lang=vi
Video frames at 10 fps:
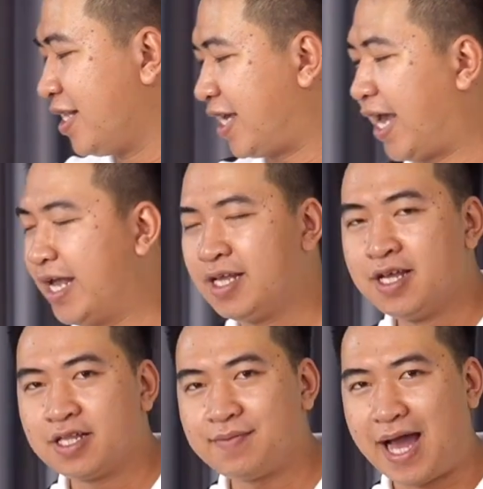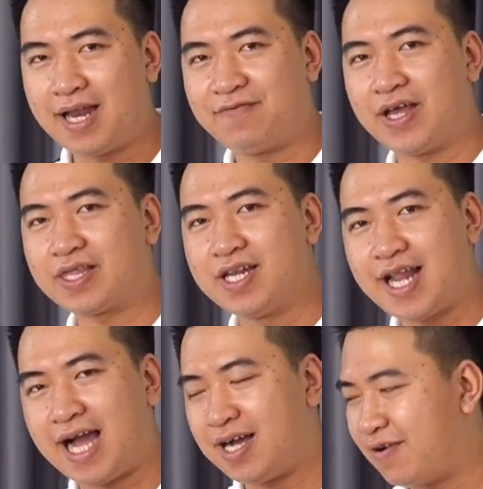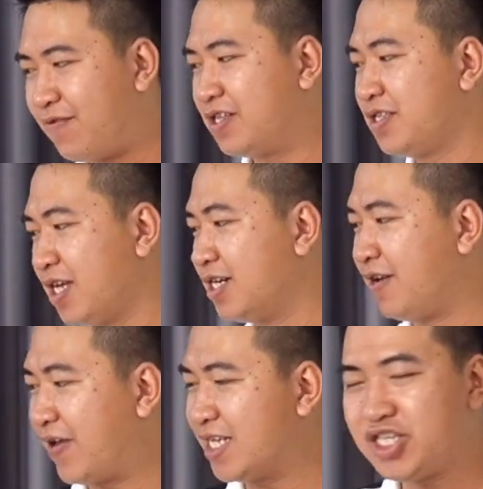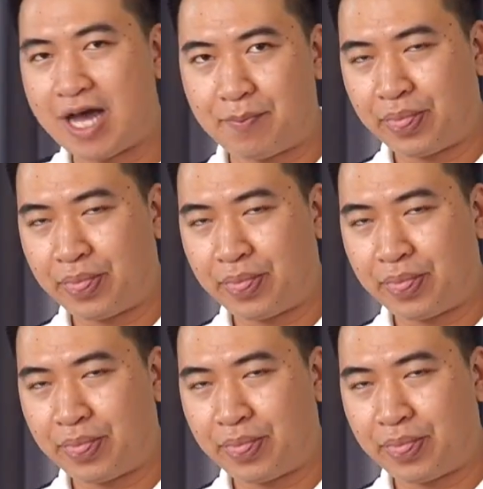linh kiện thứ ba là về tính năng và thứ tư là về cái chức âm